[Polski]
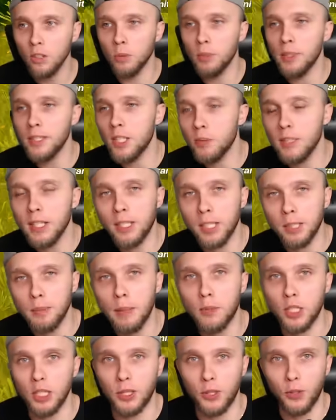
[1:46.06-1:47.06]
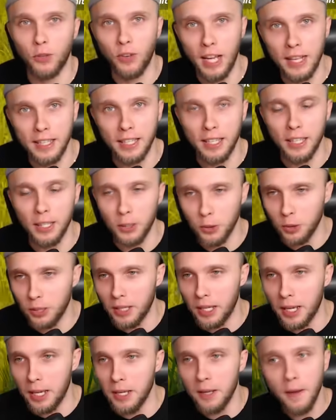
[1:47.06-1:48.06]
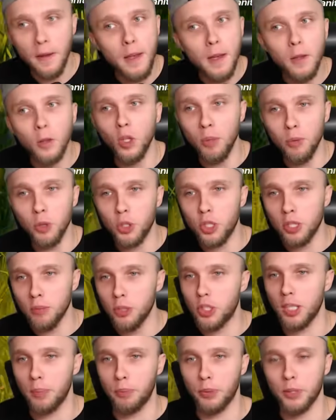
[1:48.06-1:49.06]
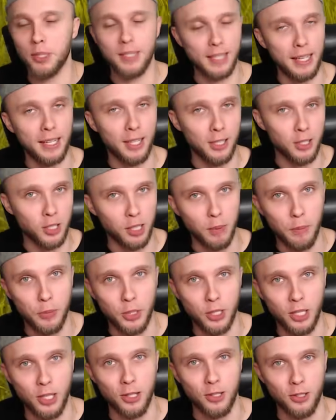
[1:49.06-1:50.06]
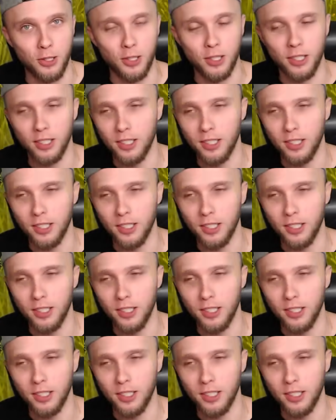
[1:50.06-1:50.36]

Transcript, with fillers: No bo jesteśmy na trybie przetrwania i tutaj, no musimy się postarać, żeby przeżyć.